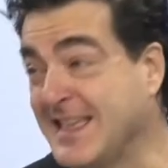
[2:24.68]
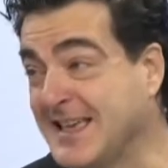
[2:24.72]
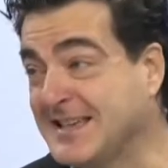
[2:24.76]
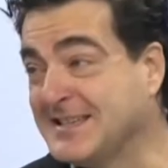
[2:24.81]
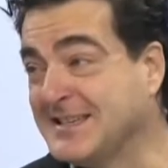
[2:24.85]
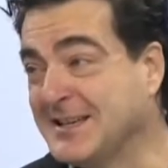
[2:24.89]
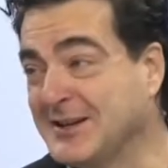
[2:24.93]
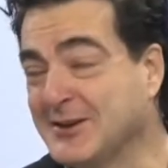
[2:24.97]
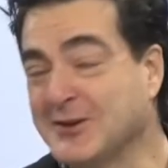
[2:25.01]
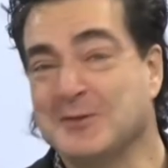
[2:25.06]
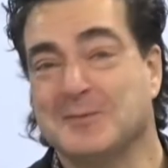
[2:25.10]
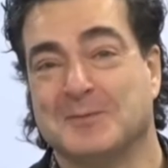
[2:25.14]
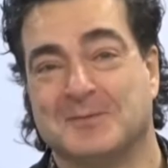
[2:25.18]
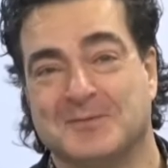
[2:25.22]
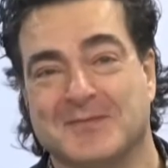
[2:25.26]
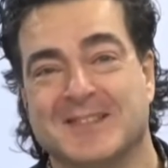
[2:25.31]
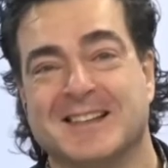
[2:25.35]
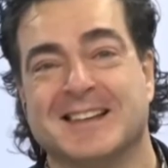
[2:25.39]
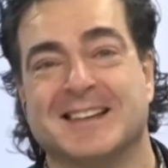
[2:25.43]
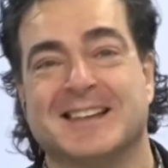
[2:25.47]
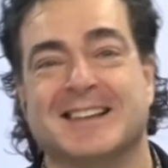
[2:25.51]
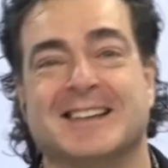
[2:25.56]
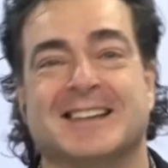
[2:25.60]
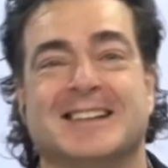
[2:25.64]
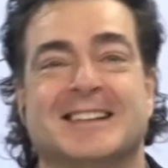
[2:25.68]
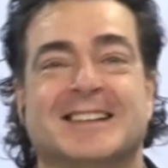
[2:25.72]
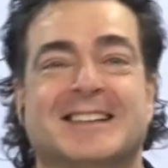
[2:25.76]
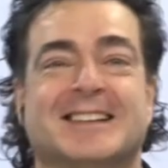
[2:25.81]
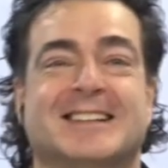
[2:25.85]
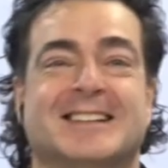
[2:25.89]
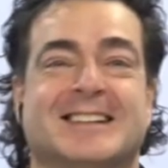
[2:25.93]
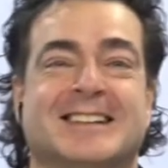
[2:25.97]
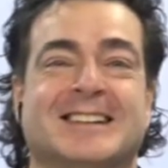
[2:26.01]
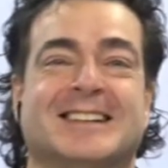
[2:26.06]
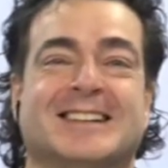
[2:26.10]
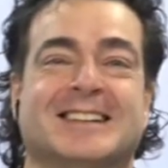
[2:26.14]
Dixie, ¿no? Pisti y Dixie,
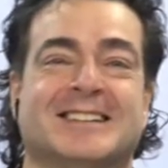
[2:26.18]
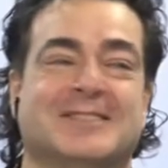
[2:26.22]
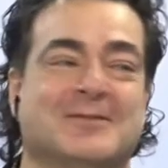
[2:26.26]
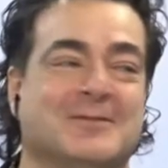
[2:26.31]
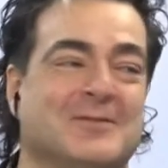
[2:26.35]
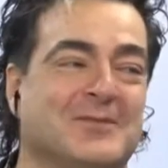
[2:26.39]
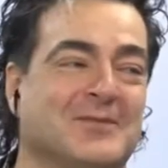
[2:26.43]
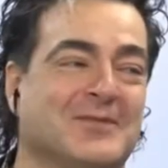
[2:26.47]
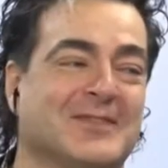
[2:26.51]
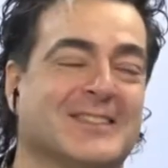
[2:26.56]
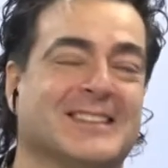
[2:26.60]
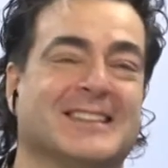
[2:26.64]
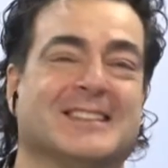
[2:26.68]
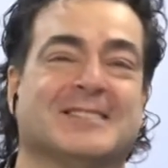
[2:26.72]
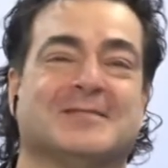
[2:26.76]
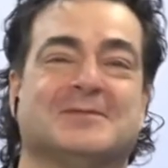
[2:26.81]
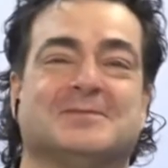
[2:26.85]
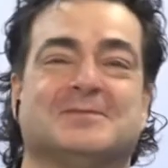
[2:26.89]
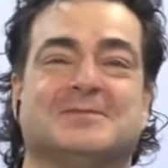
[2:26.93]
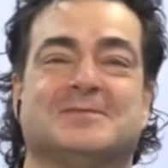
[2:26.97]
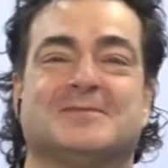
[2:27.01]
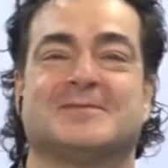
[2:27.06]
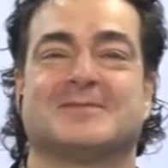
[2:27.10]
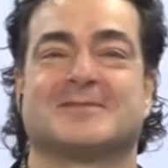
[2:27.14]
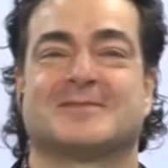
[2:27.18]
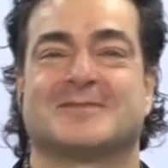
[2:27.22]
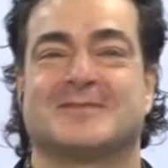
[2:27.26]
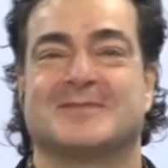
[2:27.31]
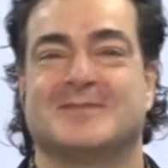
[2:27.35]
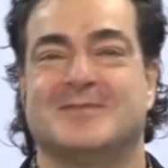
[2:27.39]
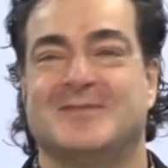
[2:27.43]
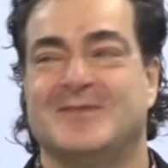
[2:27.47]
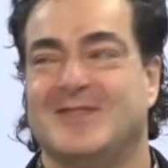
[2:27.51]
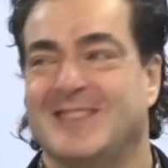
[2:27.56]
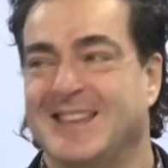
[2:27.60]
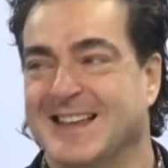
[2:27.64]
los dos son Pisti y Dixie, yo soy el
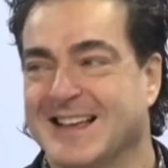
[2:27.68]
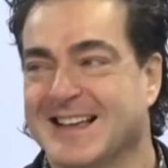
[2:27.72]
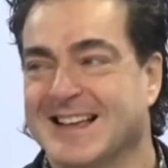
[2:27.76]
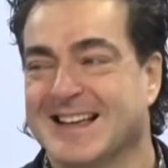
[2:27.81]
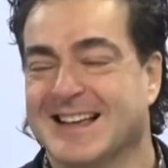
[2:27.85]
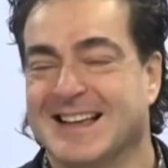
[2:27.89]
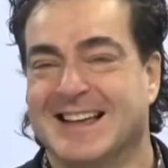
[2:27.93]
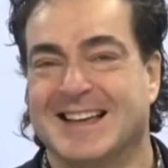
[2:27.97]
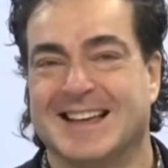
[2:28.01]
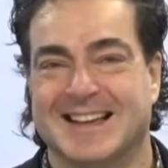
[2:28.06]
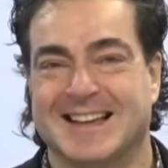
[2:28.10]
gato. Pisti y